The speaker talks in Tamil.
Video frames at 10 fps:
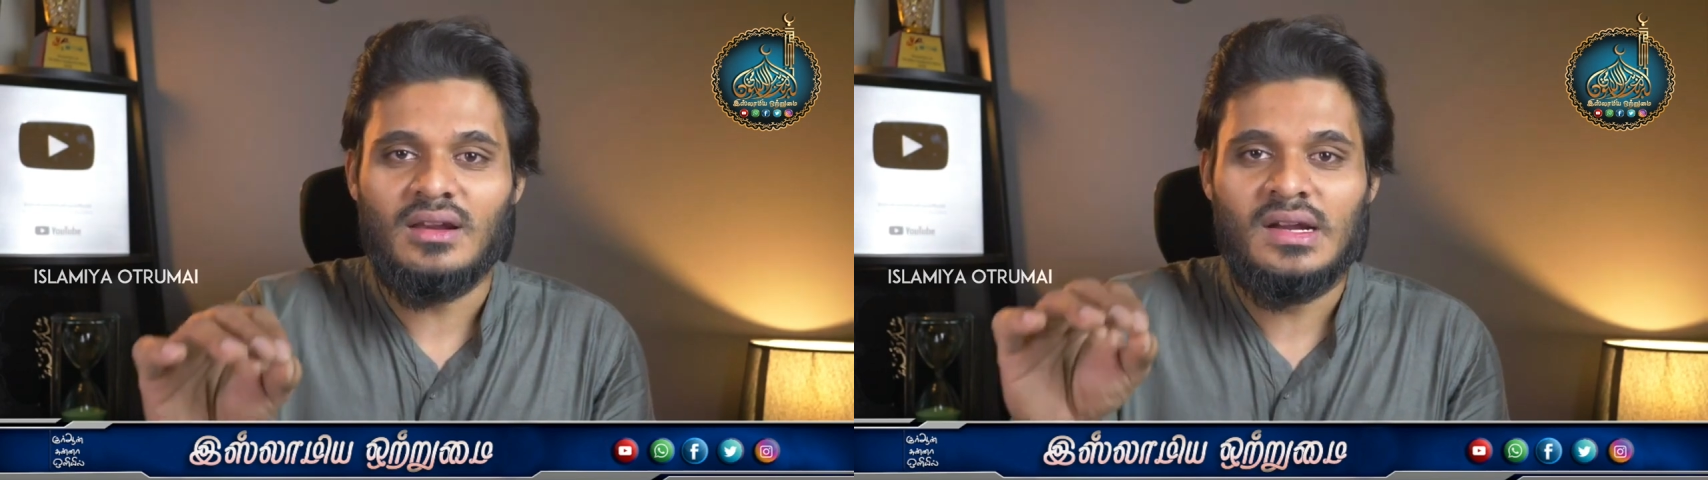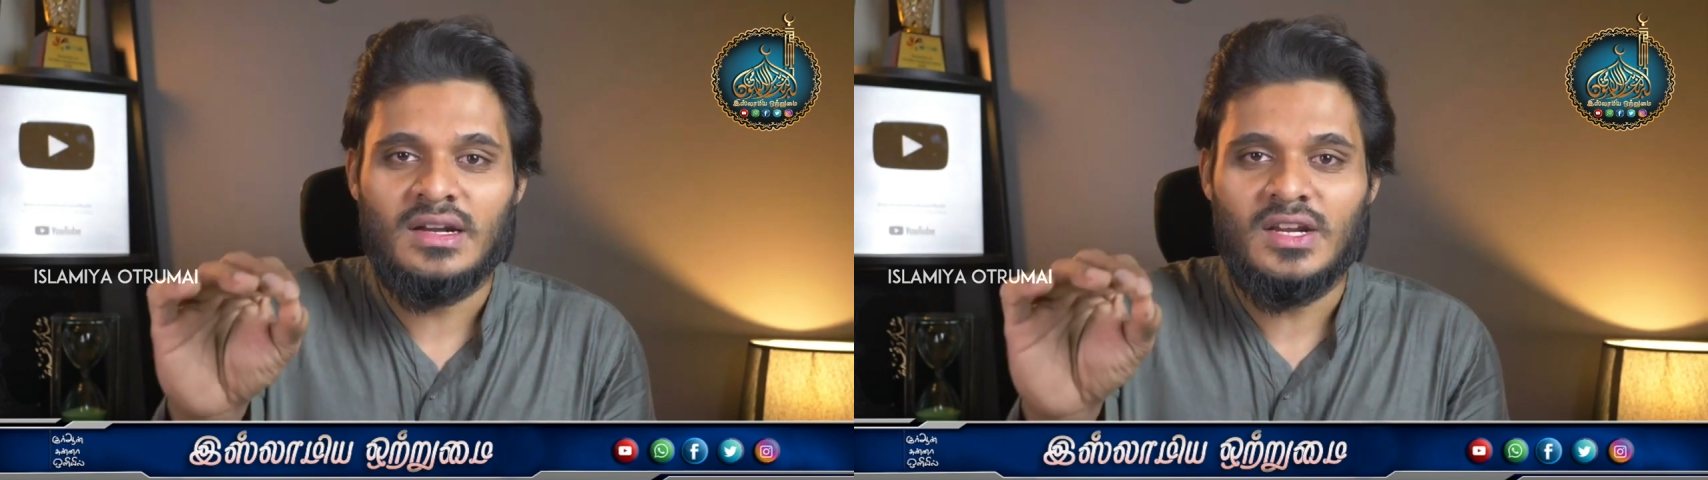
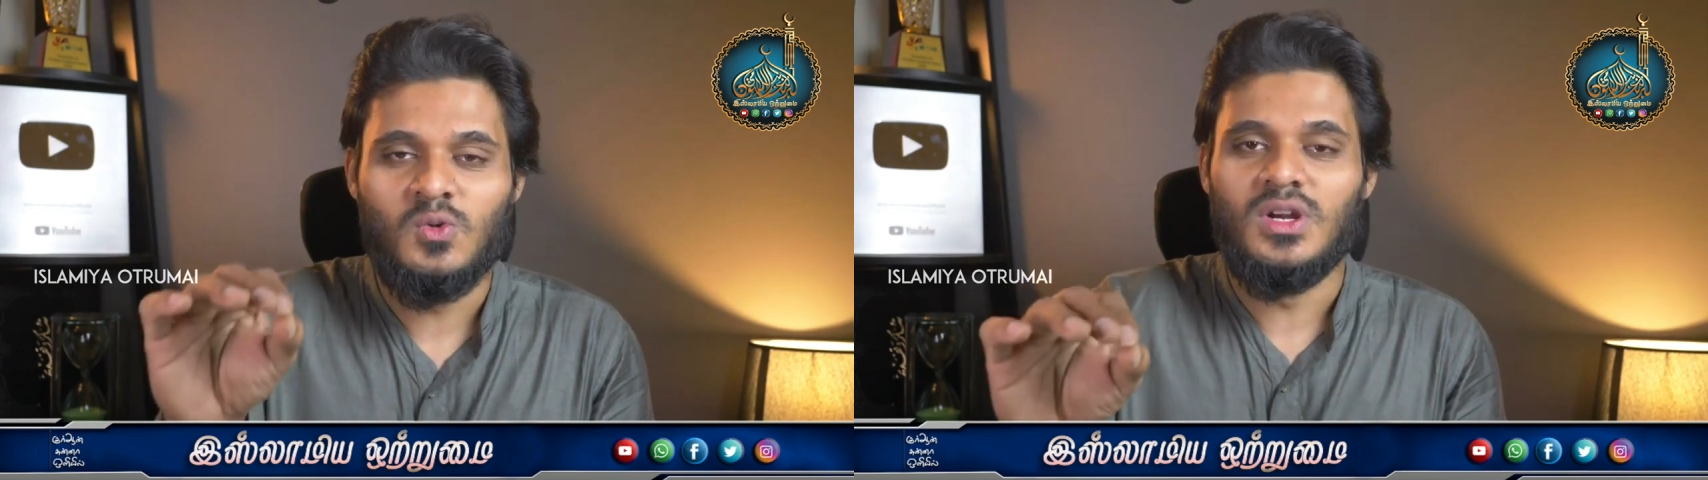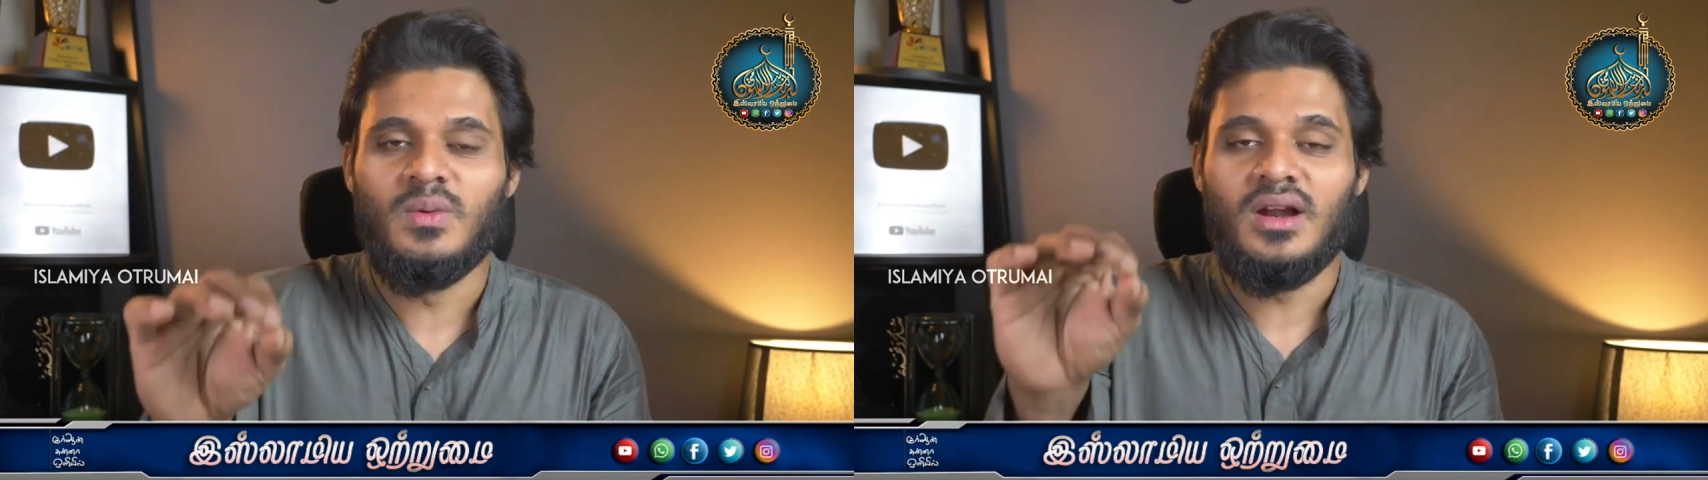நன்றி
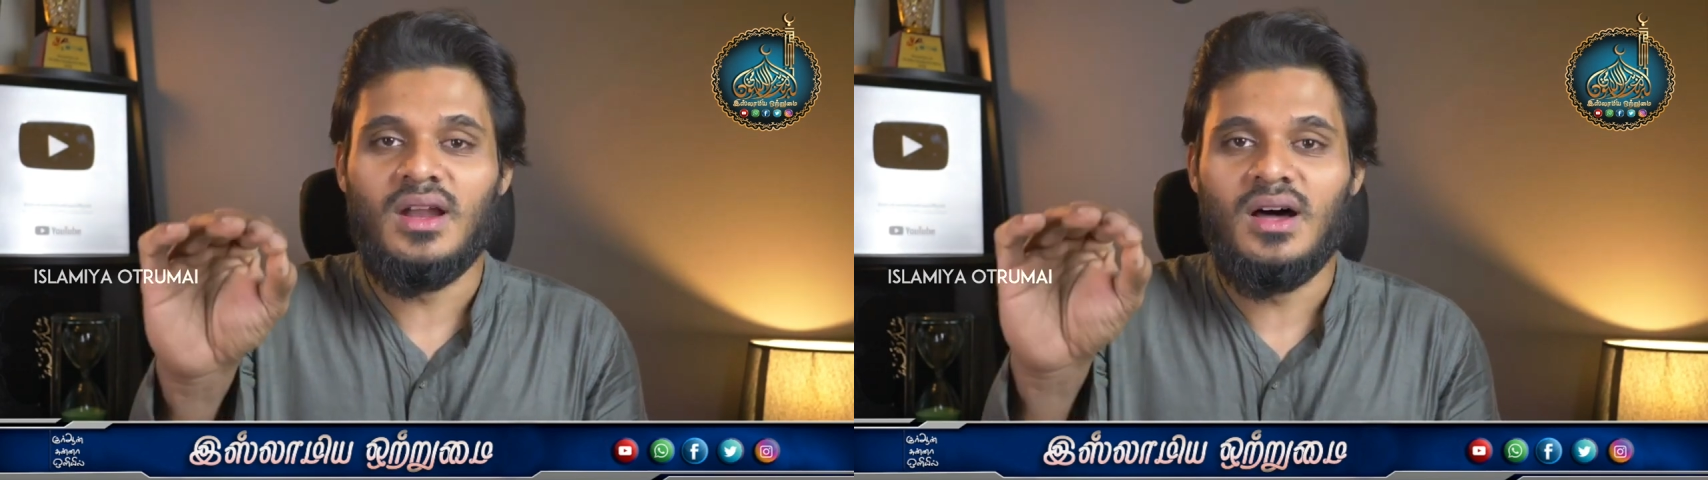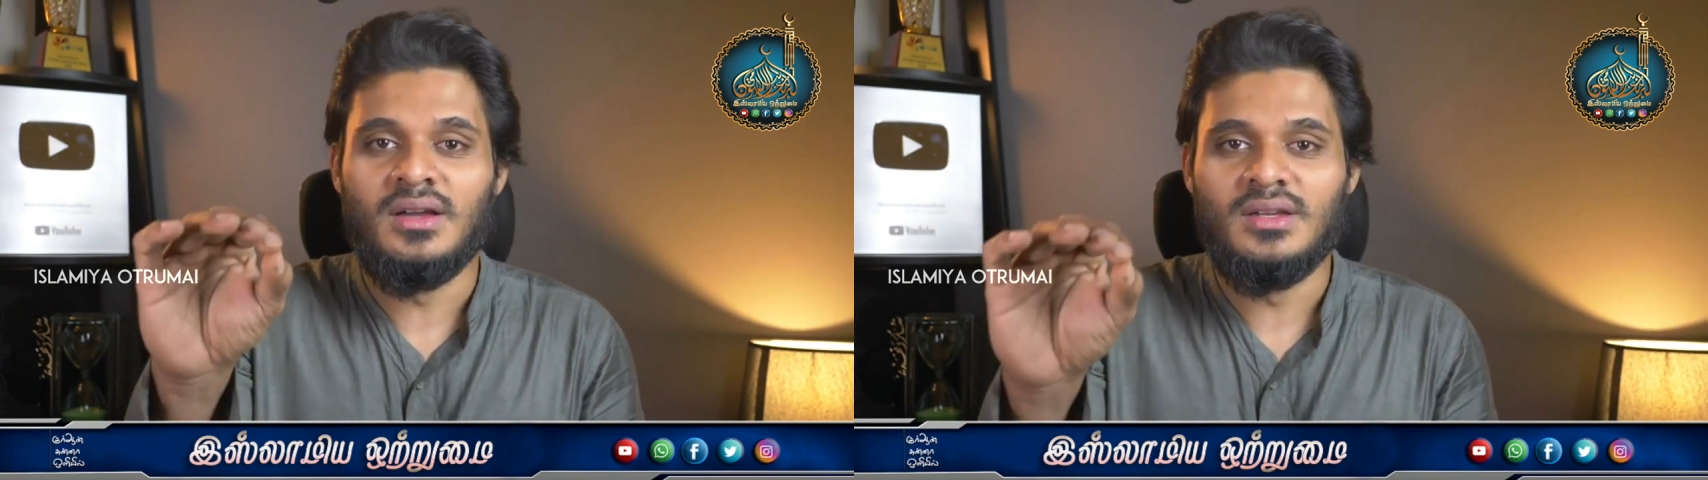
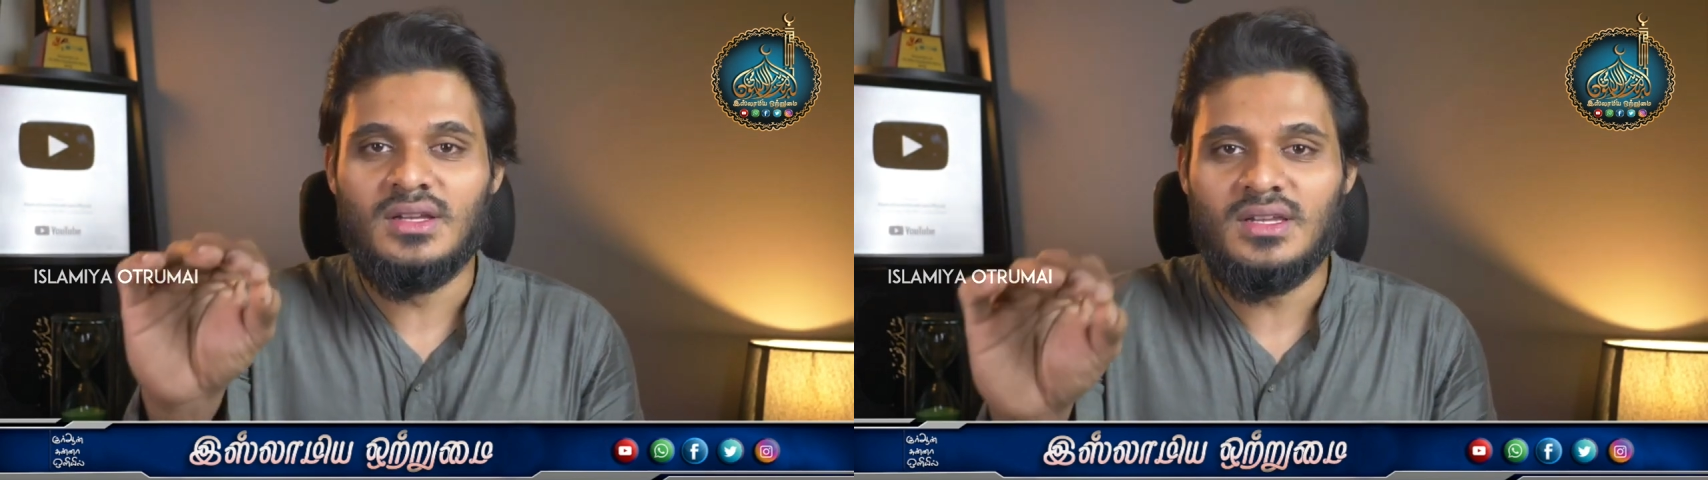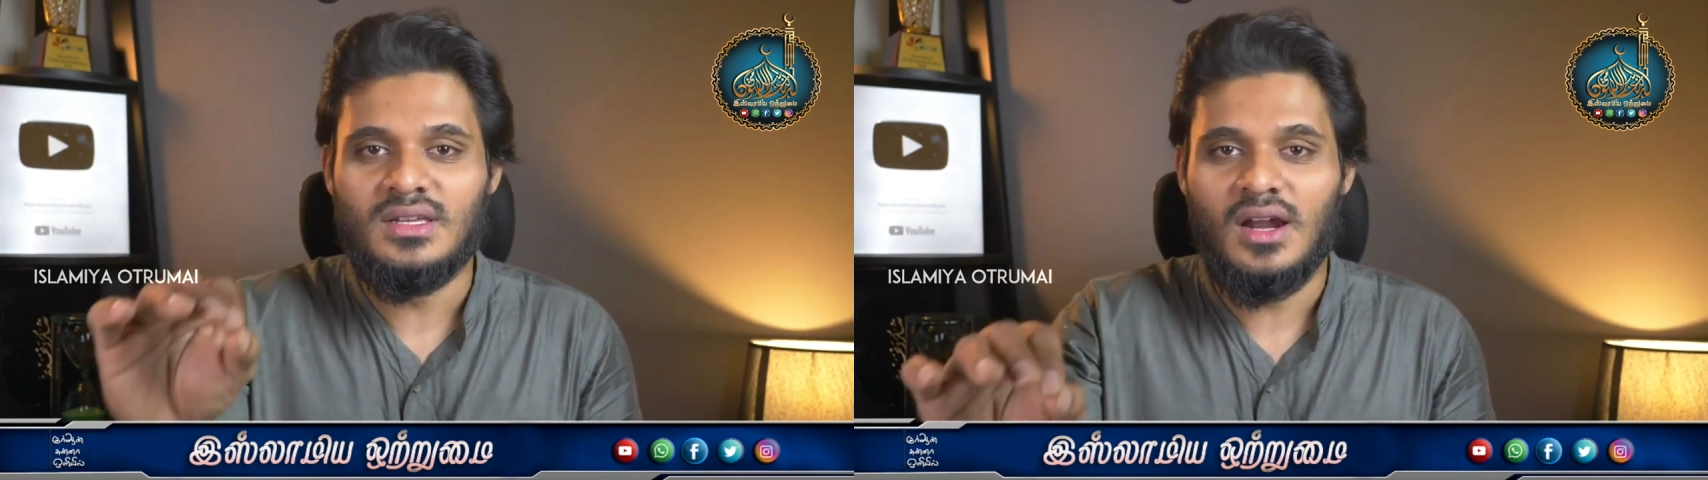உள்ளவர்களாக
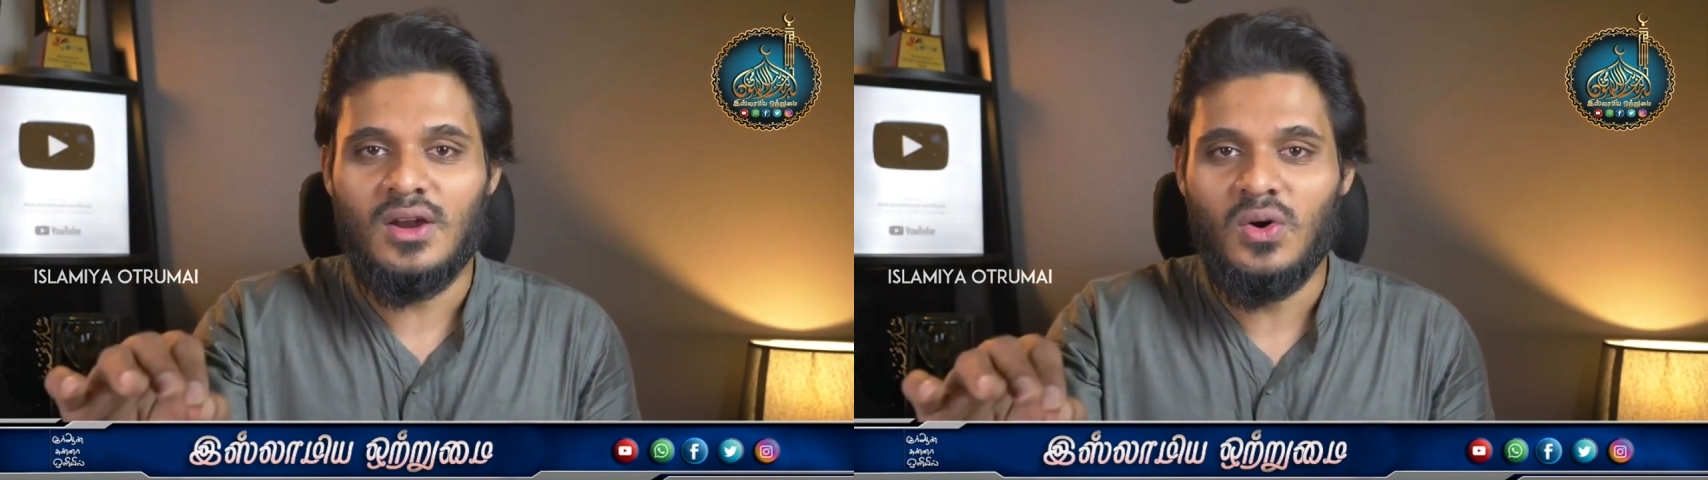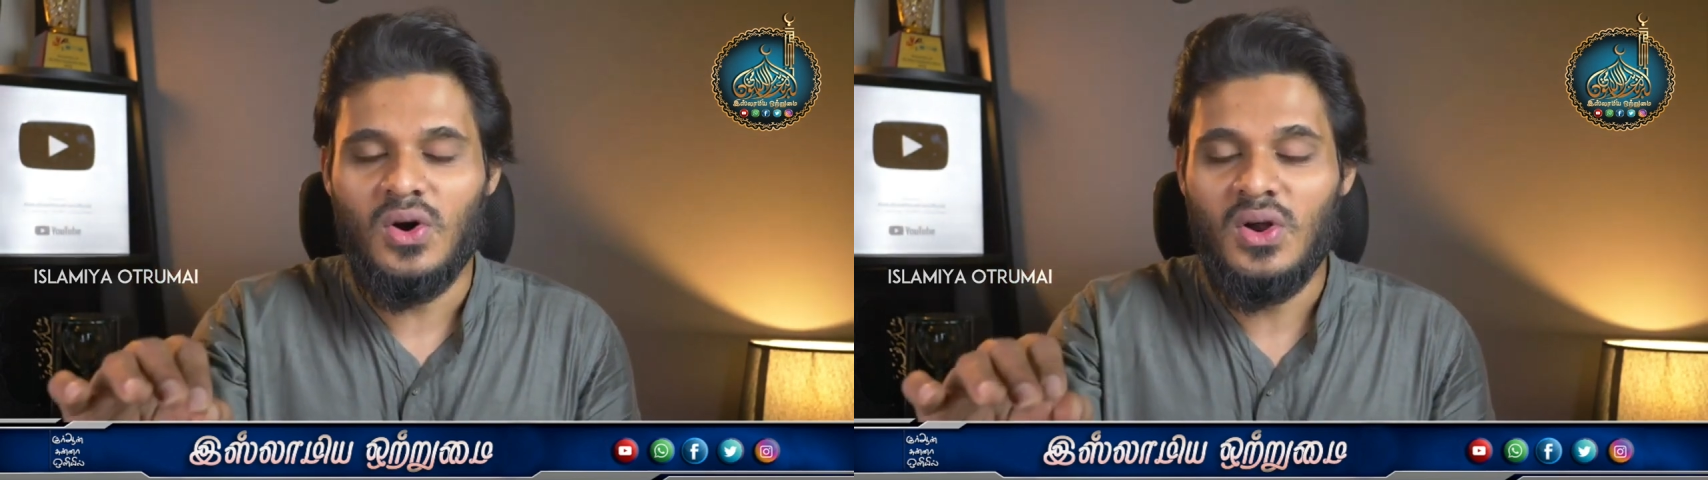
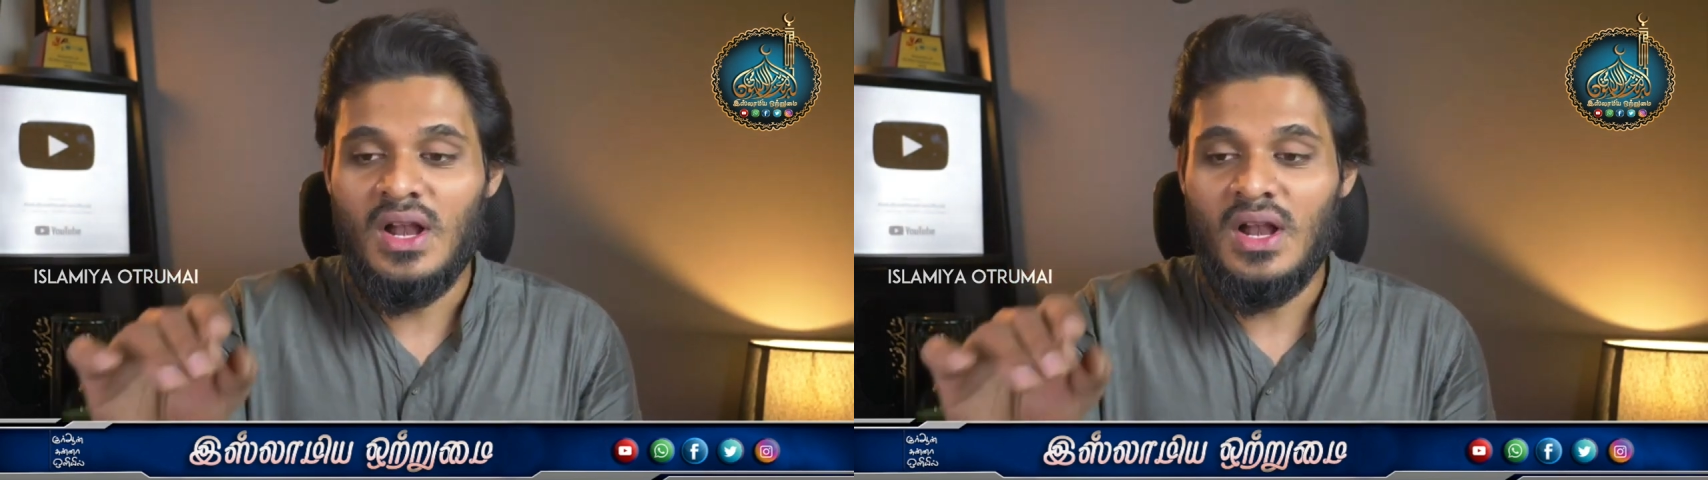இருக்கிறார்களோ